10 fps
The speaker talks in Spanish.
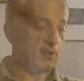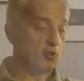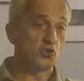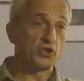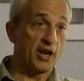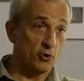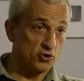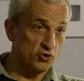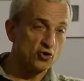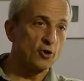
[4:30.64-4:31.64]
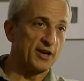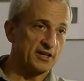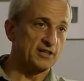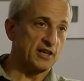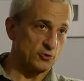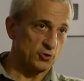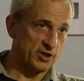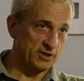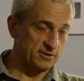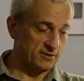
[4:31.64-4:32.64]
los griegos no ven así las
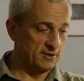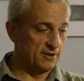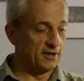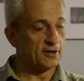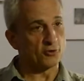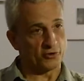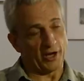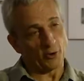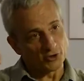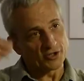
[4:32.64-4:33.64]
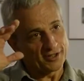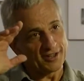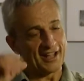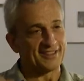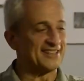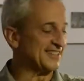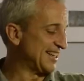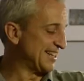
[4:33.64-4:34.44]
cosas. Los griegos de antes del